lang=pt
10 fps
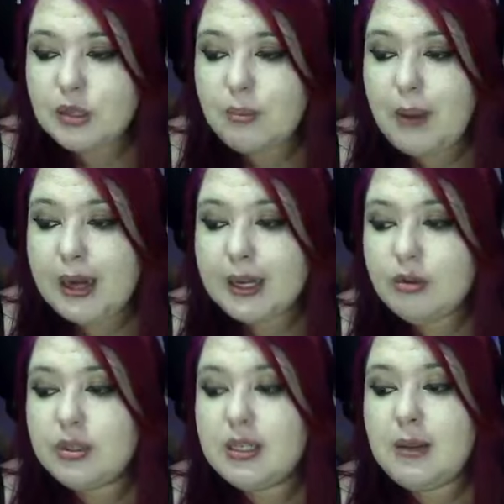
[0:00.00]
para que
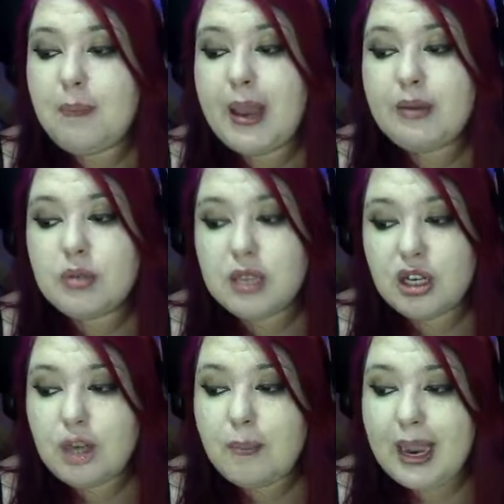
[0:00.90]
o desempenho
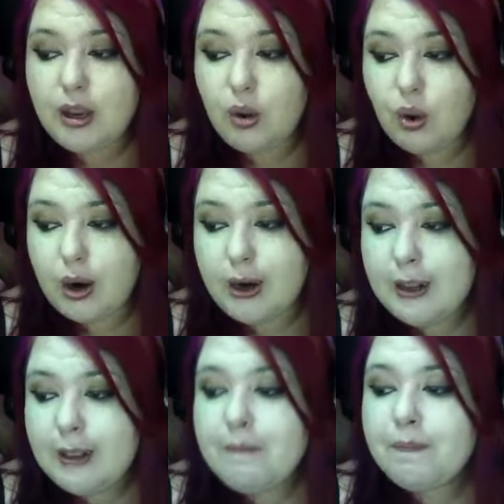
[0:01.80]
seja maior.
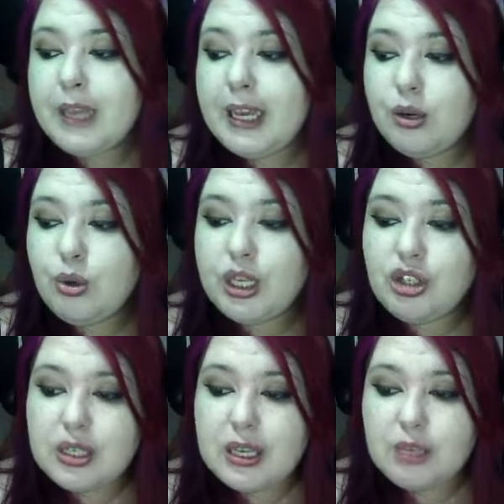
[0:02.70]
E no que
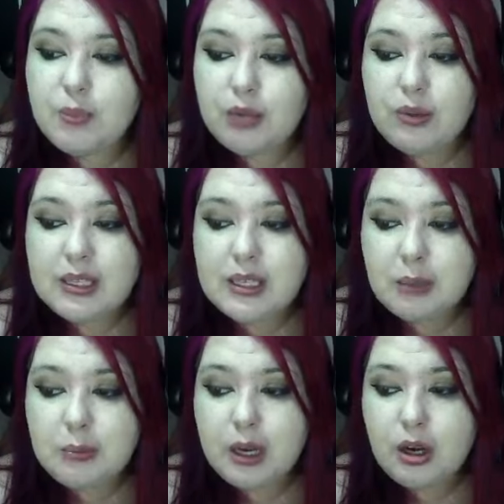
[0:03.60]
diz respeito à
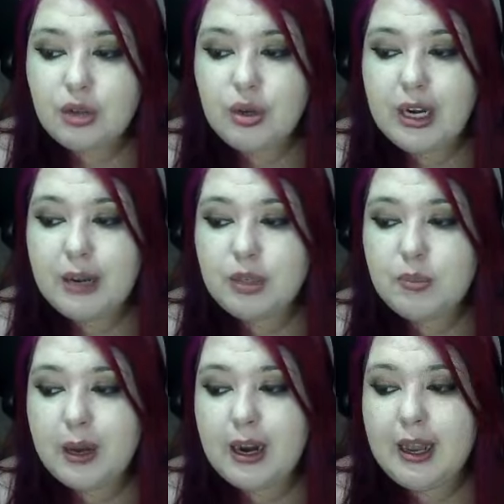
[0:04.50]
Cipta, nós olhamos
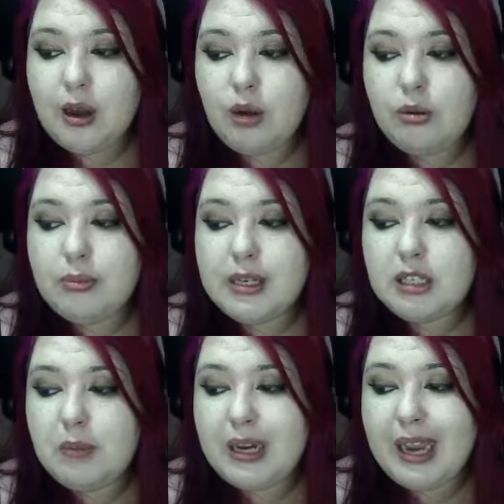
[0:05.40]
para ela como uma
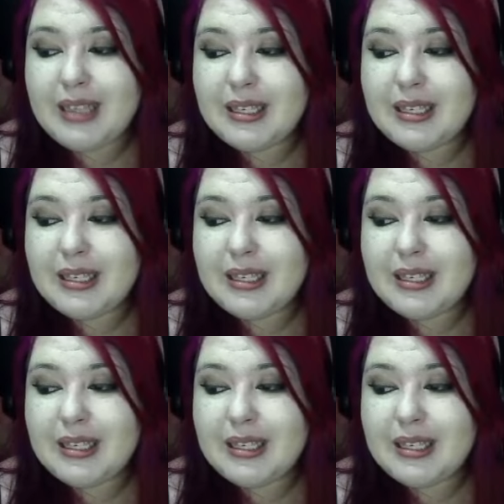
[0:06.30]
experiência